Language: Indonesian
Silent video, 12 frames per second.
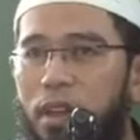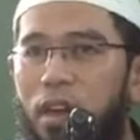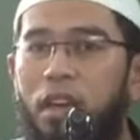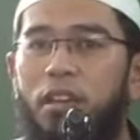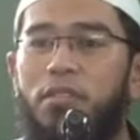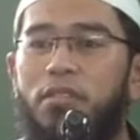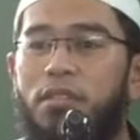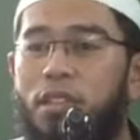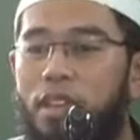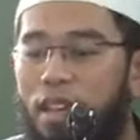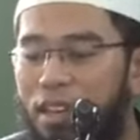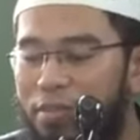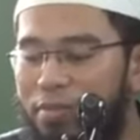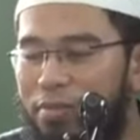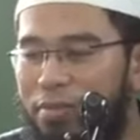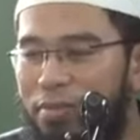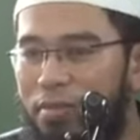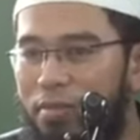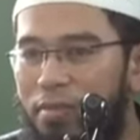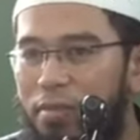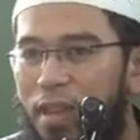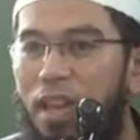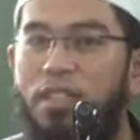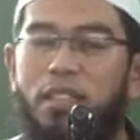khairus sadaq
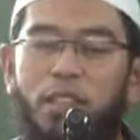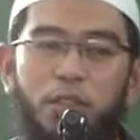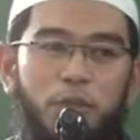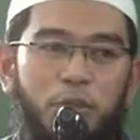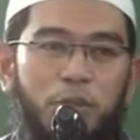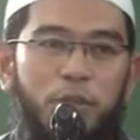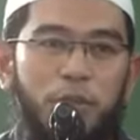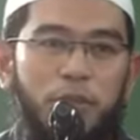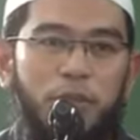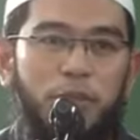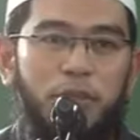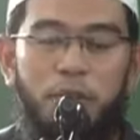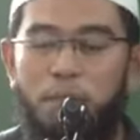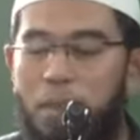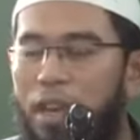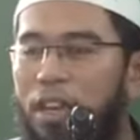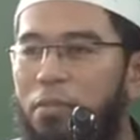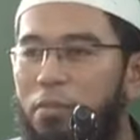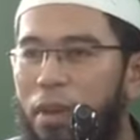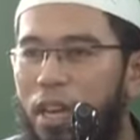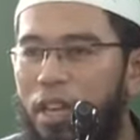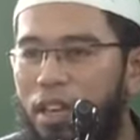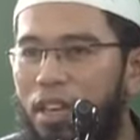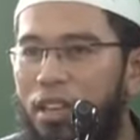aisaruhu.
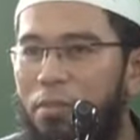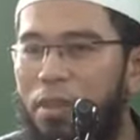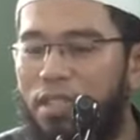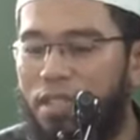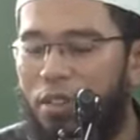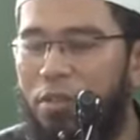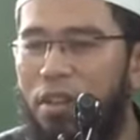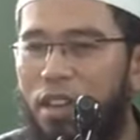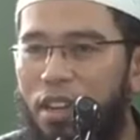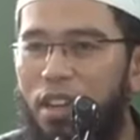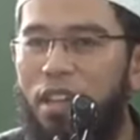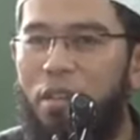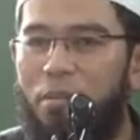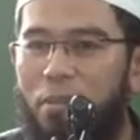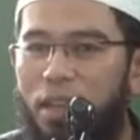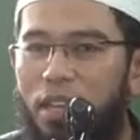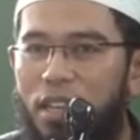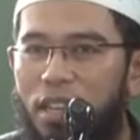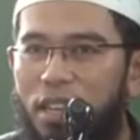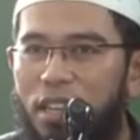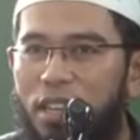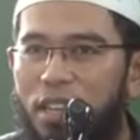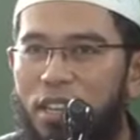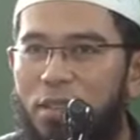Sebaik-baik mas kawin adalah yang paling
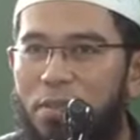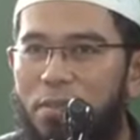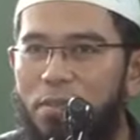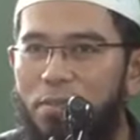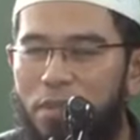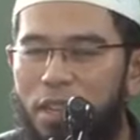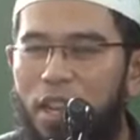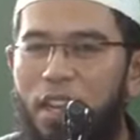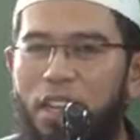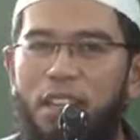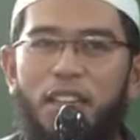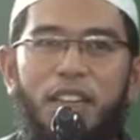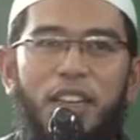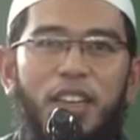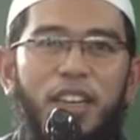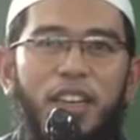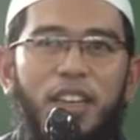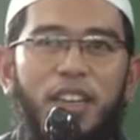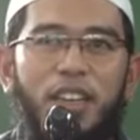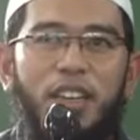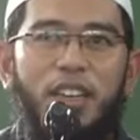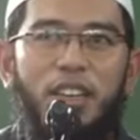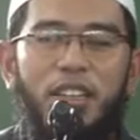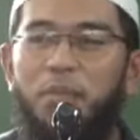mudah.
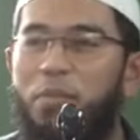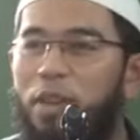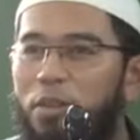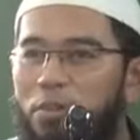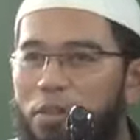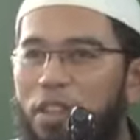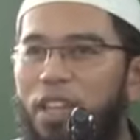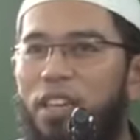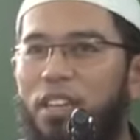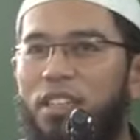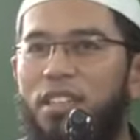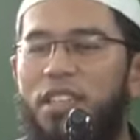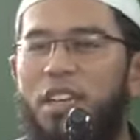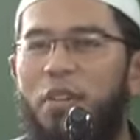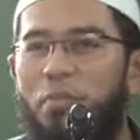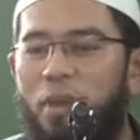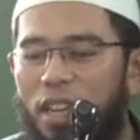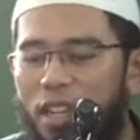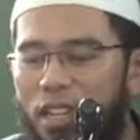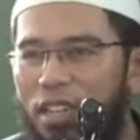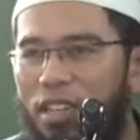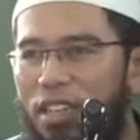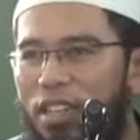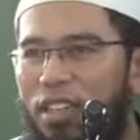Yang paling mudah, yang
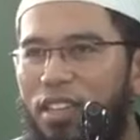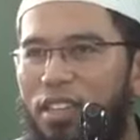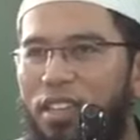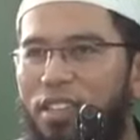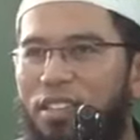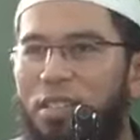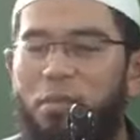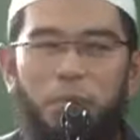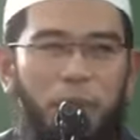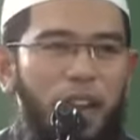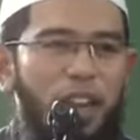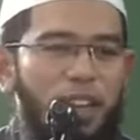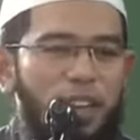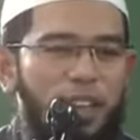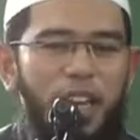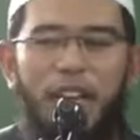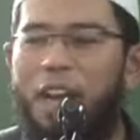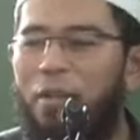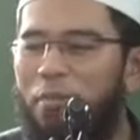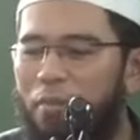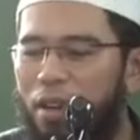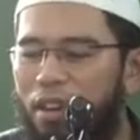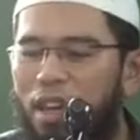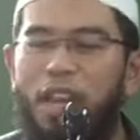paling uh, simpel, yang
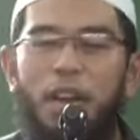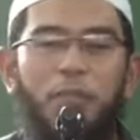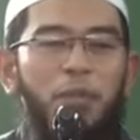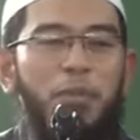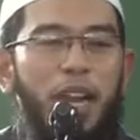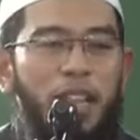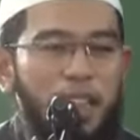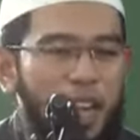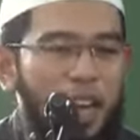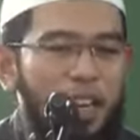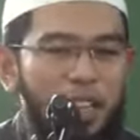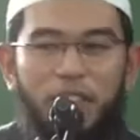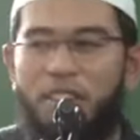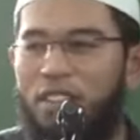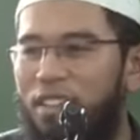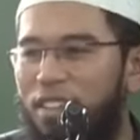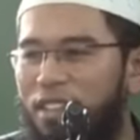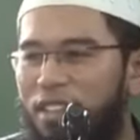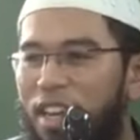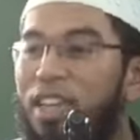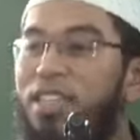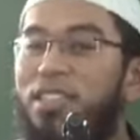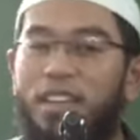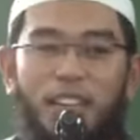gampang, yang nggak memberatkan itu loh.
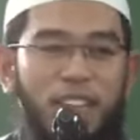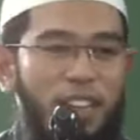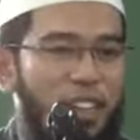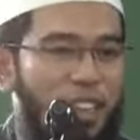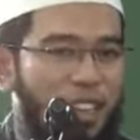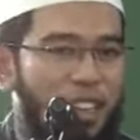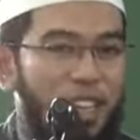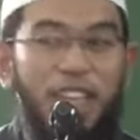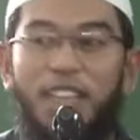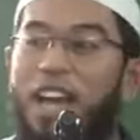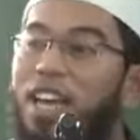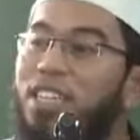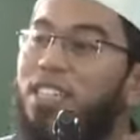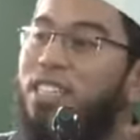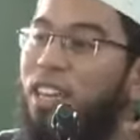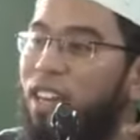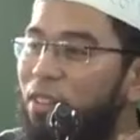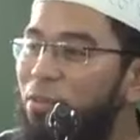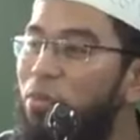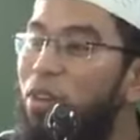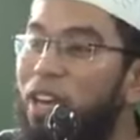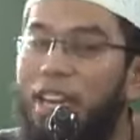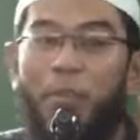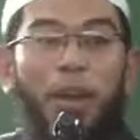Aisar Ingat, Aisar,
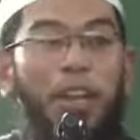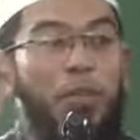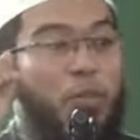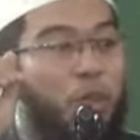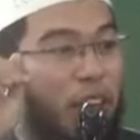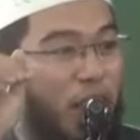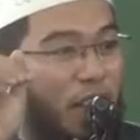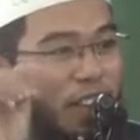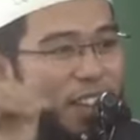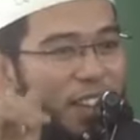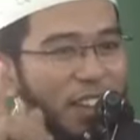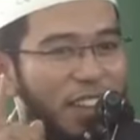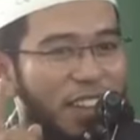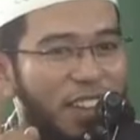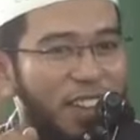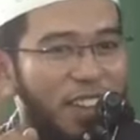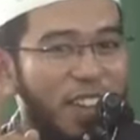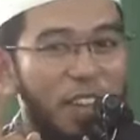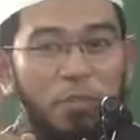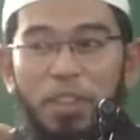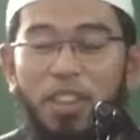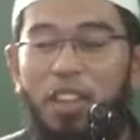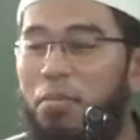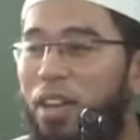bukan yang paling murah. Nabi
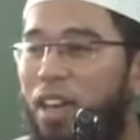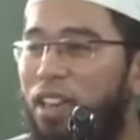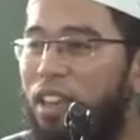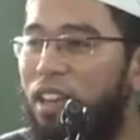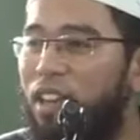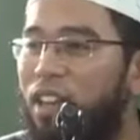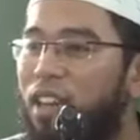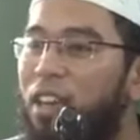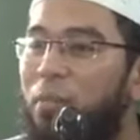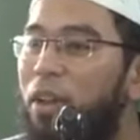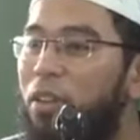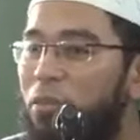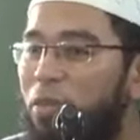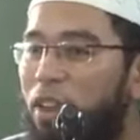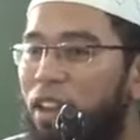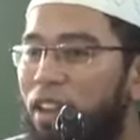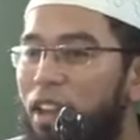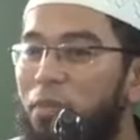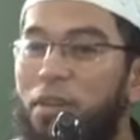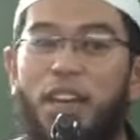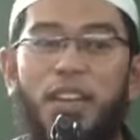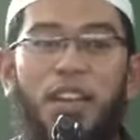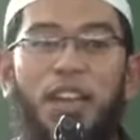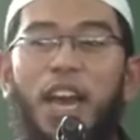tidak mengatakan yang paling murah. Nabi
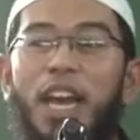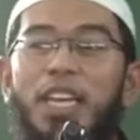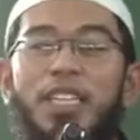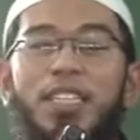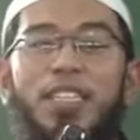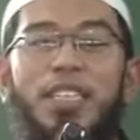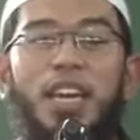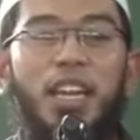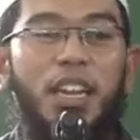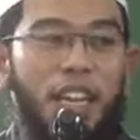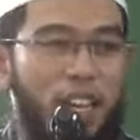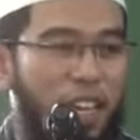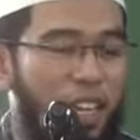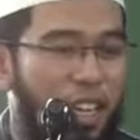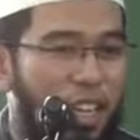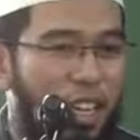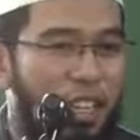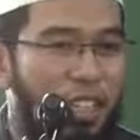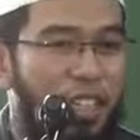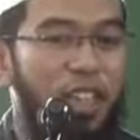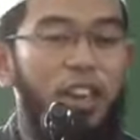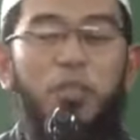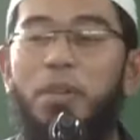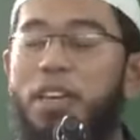katakan Aisar. Jadi
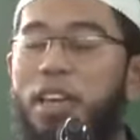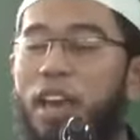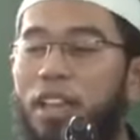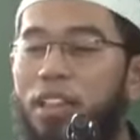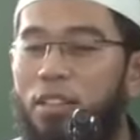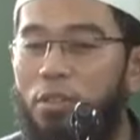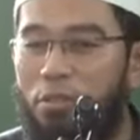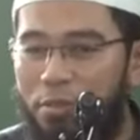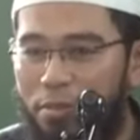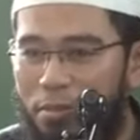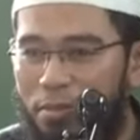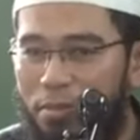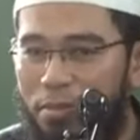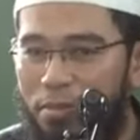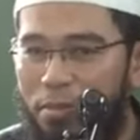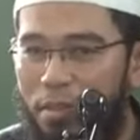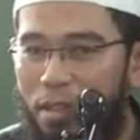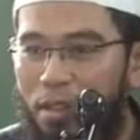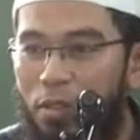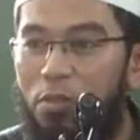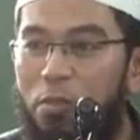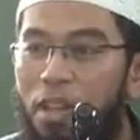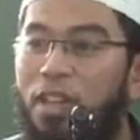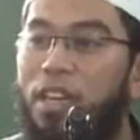kalau bagi antum,
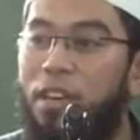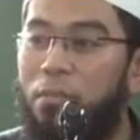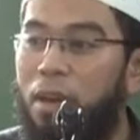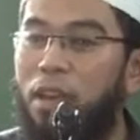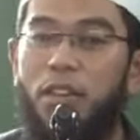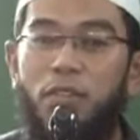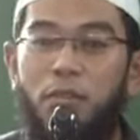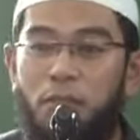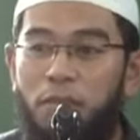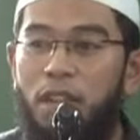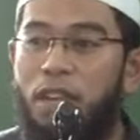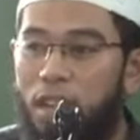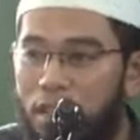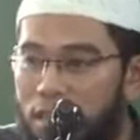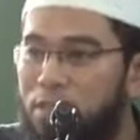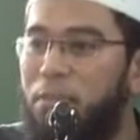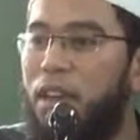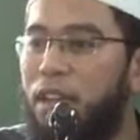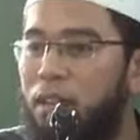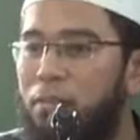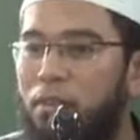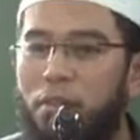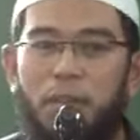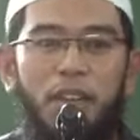rumah di Kemang itu mudah, kasih mahar
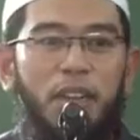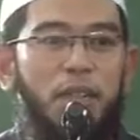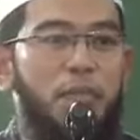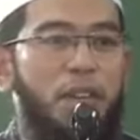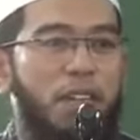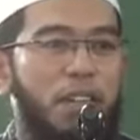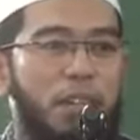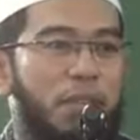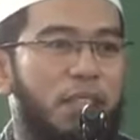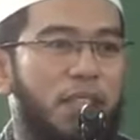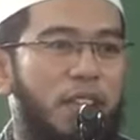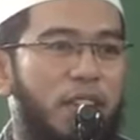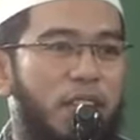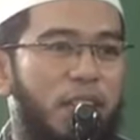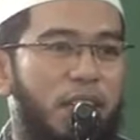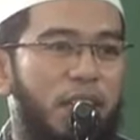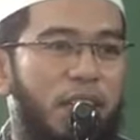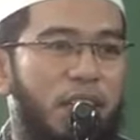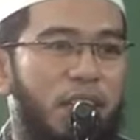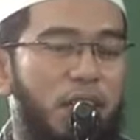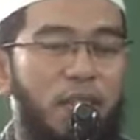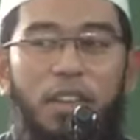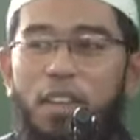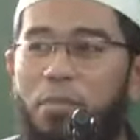rumah di Kemang, nggak masalah.
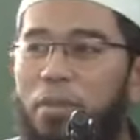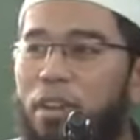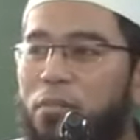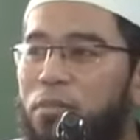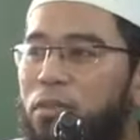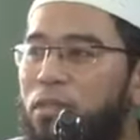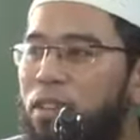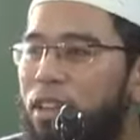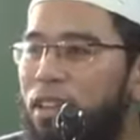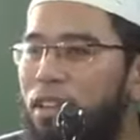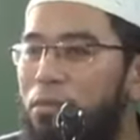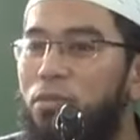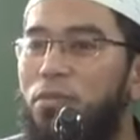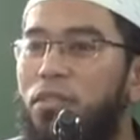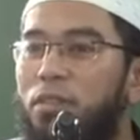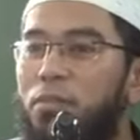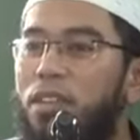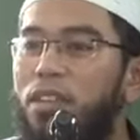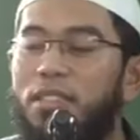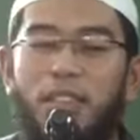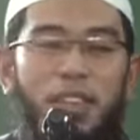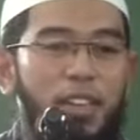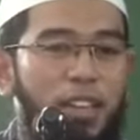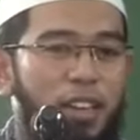Lo kan yang paling mudah, mudah bagi saya.